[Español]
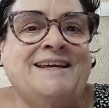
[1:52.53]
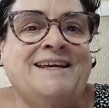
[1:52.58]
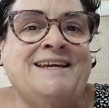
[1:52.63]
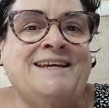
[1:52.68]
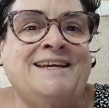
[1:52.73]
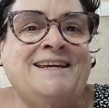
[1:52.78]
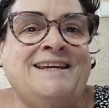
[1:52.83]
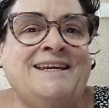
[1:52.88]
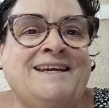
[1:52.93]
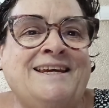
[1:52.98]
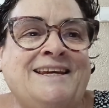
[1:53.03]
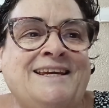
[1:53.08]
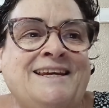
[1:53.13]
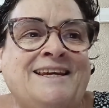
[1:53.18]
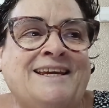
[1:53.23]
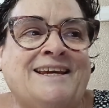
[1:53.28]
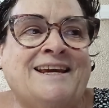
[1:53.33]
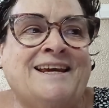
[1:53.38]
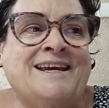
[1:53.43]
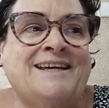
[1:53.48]

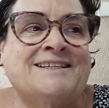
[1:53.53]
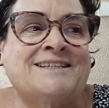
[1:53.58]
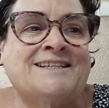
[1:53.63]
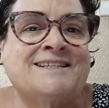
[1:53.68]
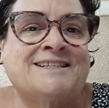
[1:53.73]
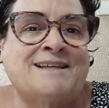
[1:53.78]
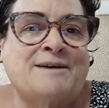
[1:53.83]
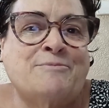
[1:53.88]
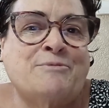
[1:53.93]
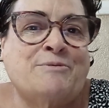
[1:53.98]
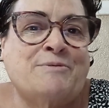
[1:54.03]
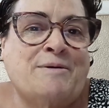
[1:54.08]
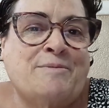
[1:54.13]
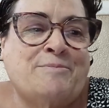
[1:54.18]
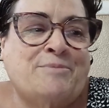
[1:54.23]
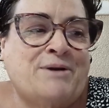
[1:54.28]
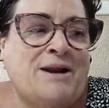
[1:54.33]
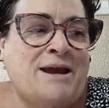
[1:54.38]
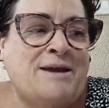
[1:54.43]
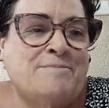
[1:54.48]
Y que se está muy
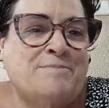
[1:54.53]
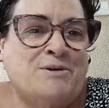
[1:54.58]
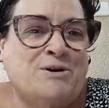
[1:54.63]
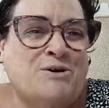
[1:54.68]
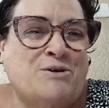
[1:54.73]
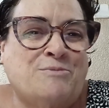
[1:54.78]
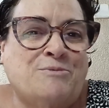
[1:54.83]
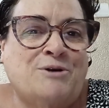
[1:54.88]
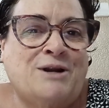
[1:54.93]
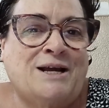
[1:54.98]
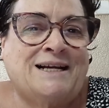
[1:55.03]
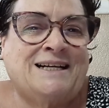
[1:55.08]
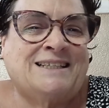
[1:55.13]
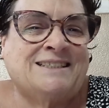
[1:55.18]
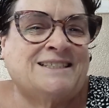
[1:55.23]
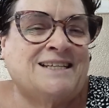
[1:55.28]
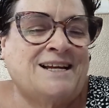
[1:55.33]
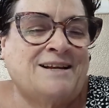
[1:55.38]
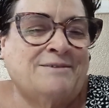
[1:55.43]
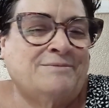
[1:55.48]
bien por ahí, pero como la
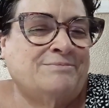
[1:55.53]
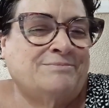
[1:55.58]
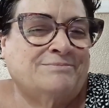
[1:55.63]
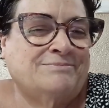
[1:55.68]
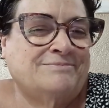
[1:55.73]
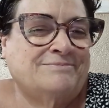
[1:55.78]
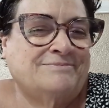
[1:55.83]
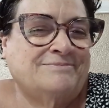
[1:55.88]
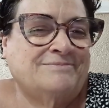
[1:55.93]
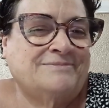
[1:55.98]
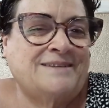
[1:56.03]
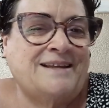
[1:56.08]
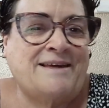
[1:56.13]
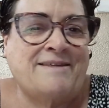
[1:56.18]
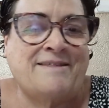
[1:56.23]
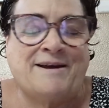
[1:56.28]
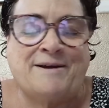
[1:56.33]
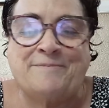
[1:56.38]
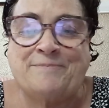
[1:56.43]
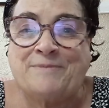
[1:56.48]
casa,
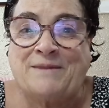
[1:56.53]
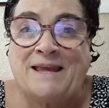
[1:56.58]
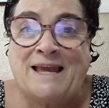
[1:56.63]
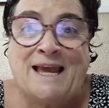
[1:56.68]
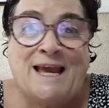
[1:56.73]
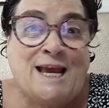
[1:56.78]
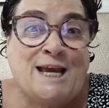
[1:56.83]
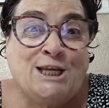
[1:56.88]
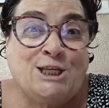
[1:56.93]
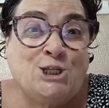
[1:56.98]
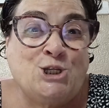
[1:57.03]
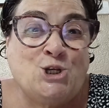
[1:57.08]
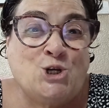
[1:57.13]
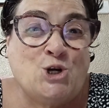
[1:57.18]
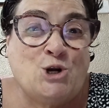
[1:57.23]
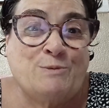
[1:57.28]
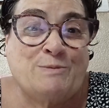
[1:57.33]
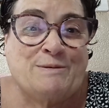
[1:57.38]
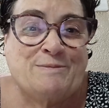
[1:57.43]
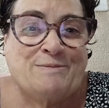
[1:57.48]
nada. Yo
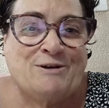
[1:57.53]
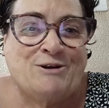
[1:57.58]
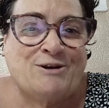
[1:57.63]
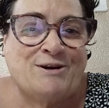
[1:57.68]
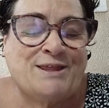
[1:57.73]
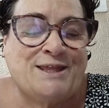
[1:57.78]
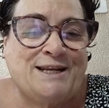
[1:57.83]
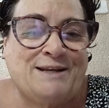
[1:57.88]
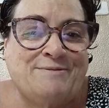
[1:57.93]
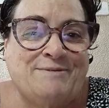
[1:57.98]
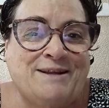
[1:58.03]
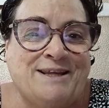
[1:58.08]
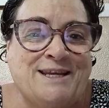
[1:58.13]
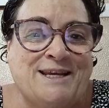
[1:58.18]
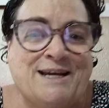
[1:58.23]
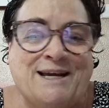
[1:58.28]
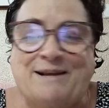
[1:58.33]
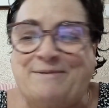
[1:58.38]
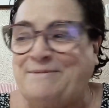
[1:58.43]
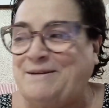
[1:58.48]
lo primero que celebré de
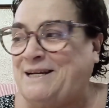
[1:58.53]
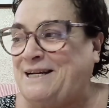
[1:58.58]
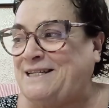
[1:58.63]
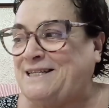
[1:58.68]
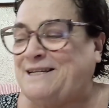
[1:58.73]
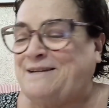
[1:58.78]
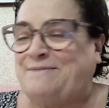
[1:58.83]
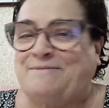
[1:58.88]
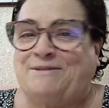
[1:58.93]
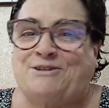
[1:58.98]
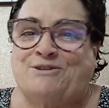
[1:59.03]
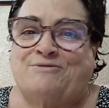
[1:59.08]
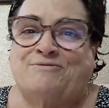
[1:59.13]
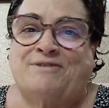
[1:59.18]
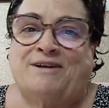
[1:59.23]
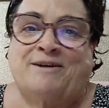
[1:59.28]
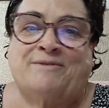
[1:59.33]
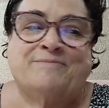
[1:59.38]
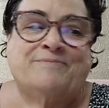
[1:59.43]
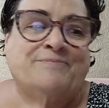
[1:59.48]
llegar a mi casa, mi
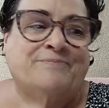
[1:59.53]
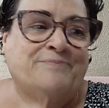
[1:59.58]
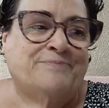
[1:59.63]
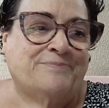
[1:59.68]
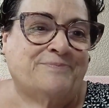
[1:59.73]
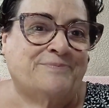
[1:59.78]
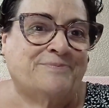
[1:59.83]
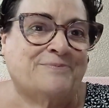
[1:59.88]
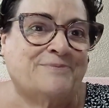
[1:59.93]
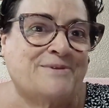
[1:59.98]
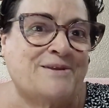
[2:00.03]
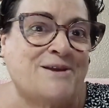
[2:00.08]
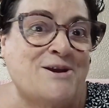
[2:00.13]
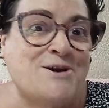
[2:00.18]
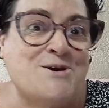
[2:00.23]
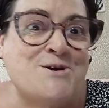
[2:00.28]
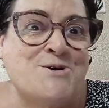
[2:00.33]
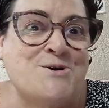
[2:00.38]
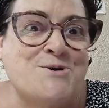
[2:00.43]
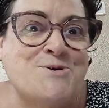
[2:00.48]
sofá.
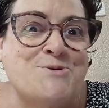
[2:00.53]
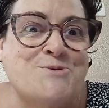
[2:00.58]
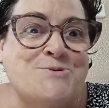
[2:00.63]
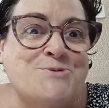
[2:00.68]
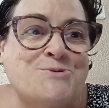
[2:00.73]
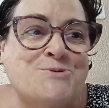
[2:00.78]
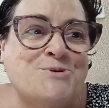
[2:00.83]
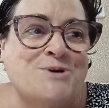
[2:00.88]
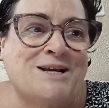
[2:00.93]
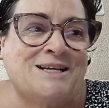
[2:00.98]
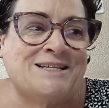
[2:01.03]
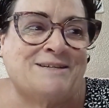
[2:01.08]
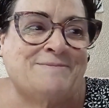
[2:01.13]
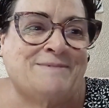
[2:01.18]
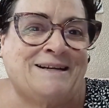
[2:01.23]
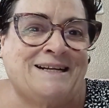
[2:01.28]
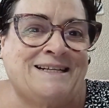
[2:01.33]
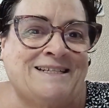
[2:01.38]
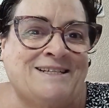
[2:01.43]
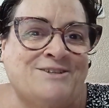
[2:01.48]
Una
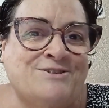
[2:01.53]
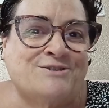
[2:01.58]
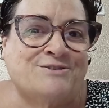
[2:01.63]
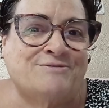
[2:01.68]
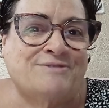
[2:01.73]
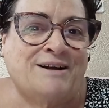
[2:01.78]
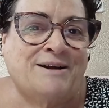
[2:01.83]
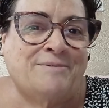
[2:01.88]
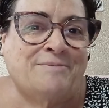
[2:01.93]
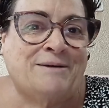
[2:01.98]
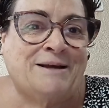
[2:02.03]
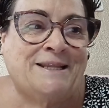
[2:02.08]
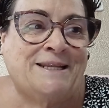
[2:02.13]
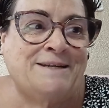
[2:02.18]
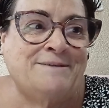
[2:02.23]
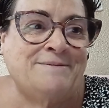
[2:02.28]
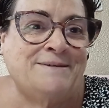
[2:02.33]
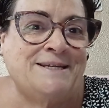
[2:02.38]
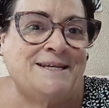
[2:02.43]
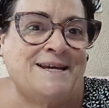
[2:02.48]
semana sofá,
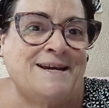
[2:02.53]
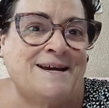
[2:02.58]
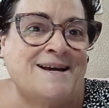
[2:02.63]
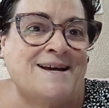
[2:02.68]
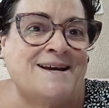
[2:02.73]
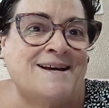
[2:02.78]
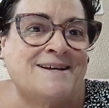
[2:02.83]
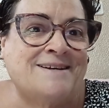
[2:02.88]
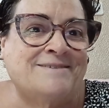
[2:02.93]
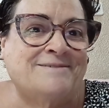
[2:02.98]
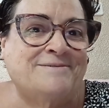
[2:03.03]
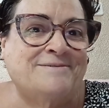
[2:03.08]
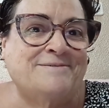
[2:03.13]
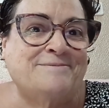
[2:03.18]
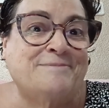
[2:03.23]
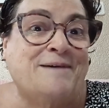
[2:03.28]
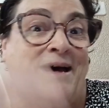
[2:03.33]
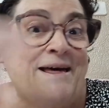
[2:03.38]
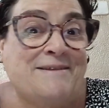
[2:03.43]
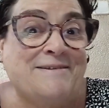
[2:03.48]
madre mía,
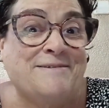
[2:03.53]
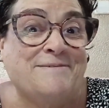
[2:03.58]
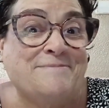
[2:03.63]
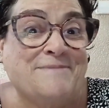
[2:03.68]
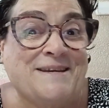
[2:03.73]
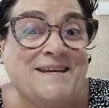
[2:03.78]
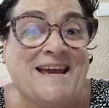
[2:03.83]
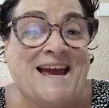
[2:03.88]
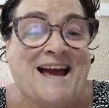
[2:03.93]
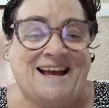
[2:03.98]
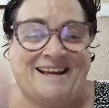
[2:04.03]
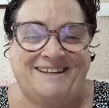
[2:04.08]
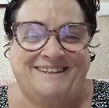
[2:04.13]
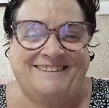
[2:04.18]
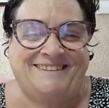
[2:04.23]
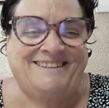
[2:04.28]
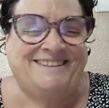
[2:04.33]
madre mía.